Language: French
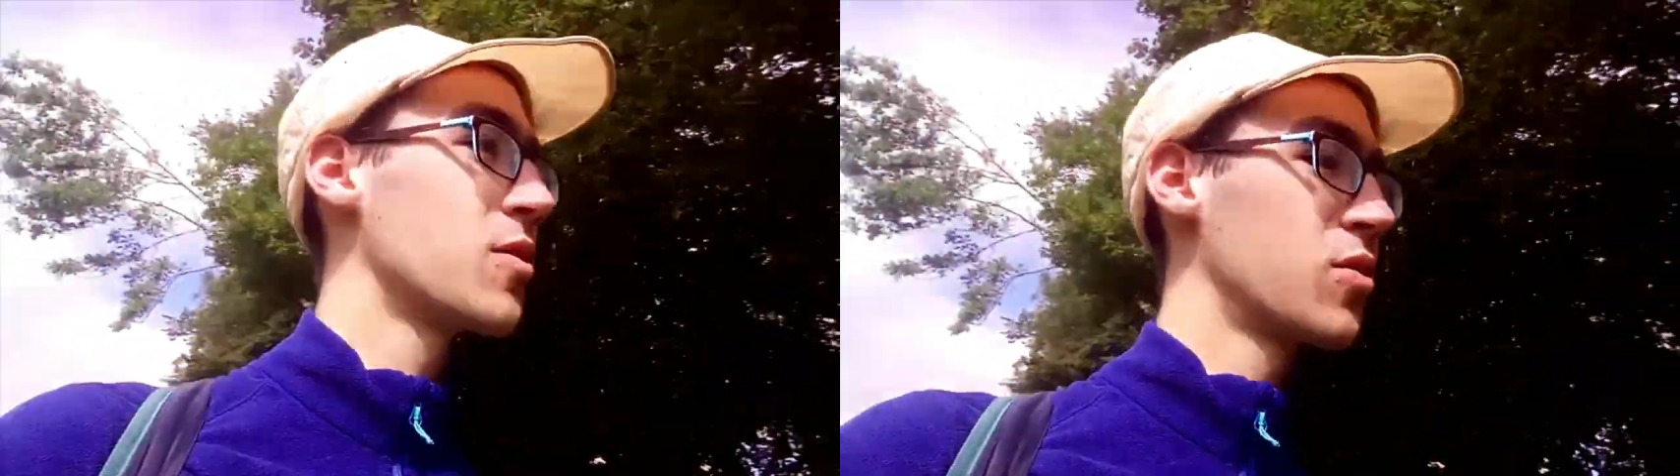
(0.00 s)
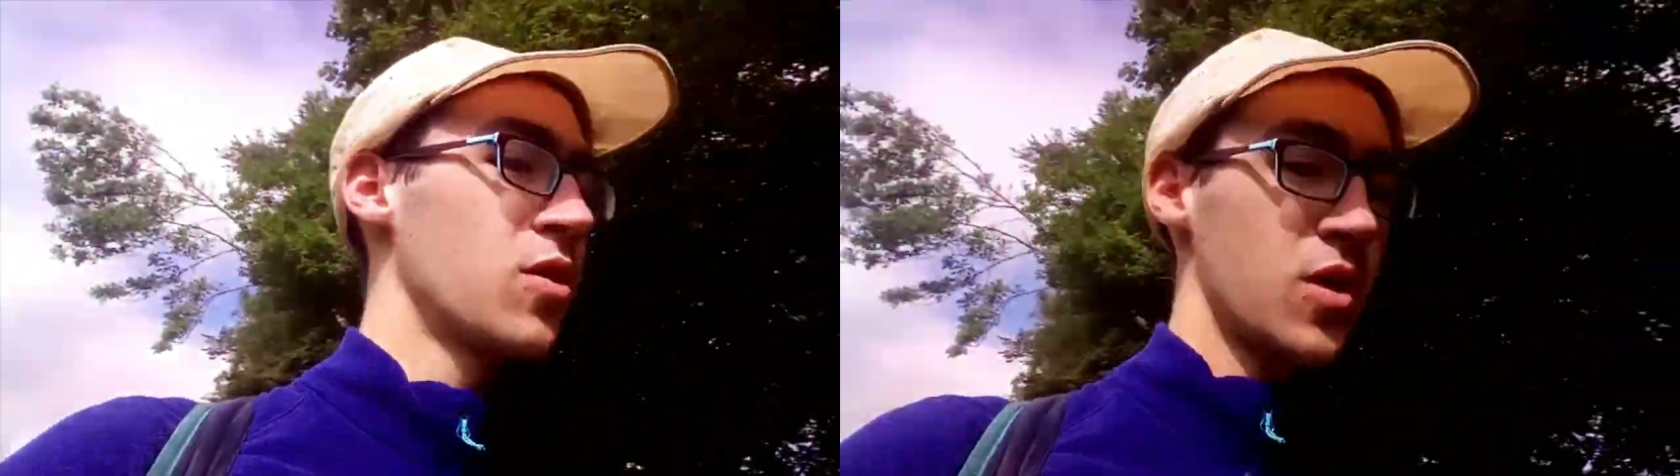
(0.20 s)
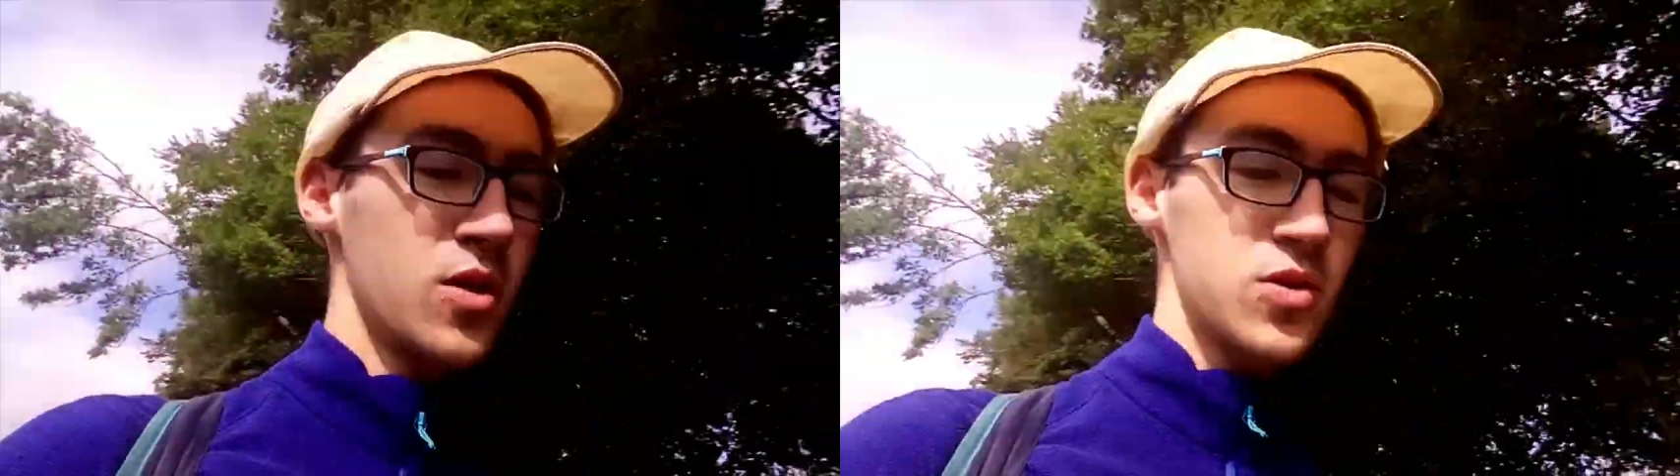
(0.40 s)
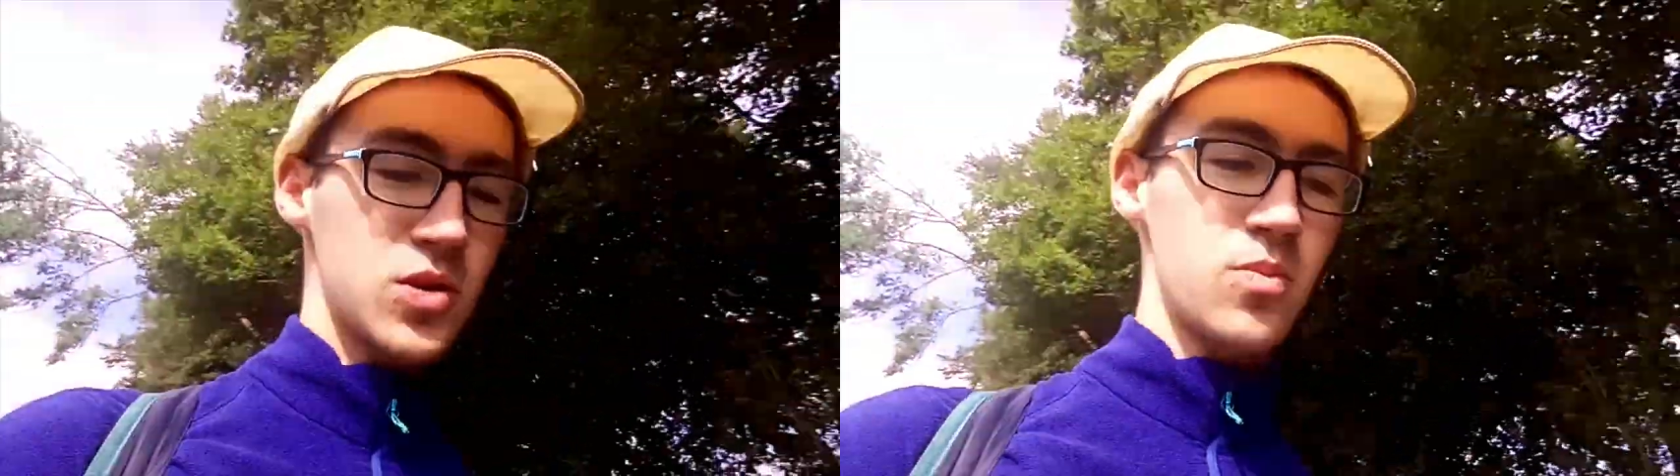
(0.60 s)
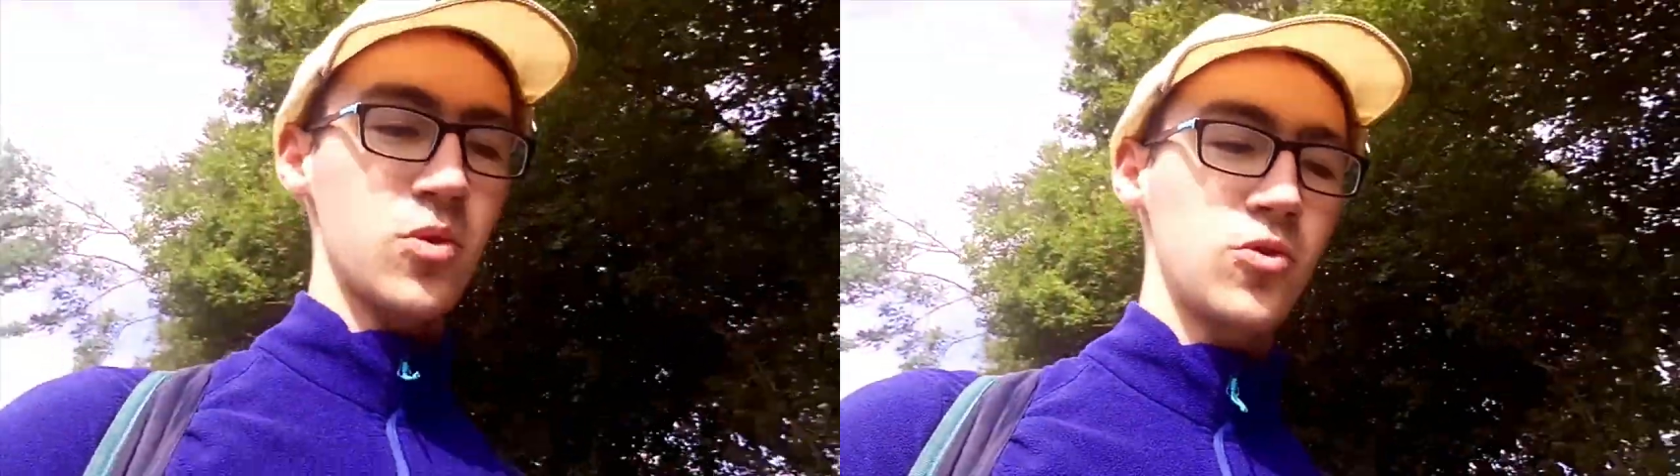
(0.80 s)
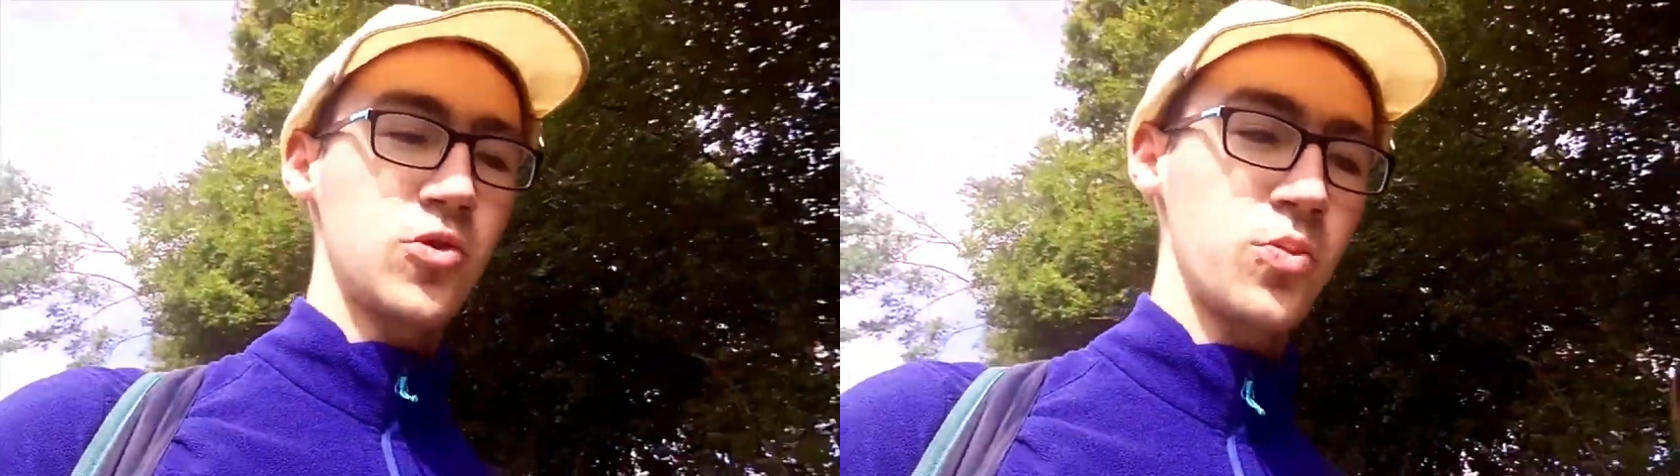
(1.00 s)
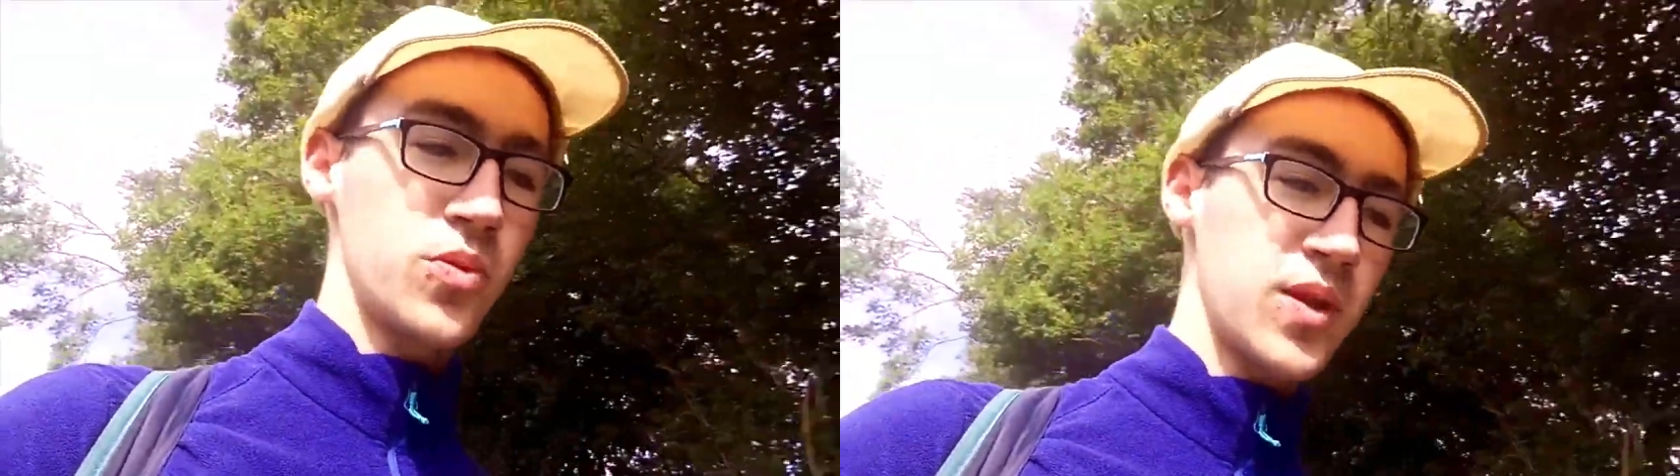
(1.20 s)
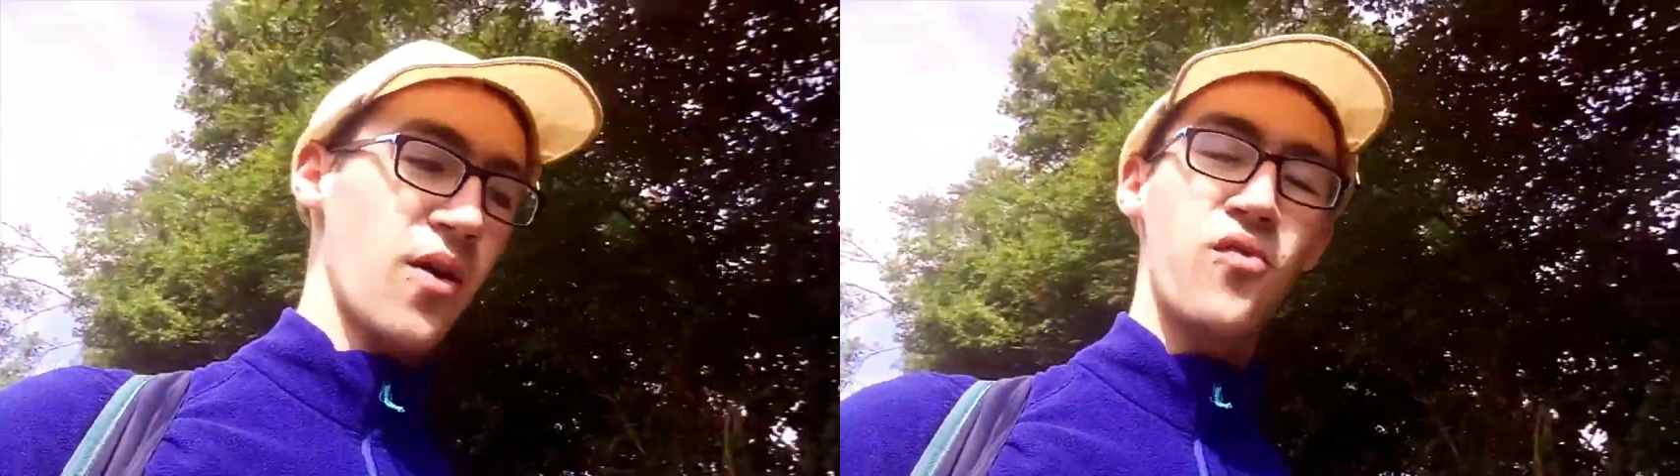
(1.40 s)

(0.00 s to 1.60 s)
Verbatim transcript: euh, seulement deux jours plus tard.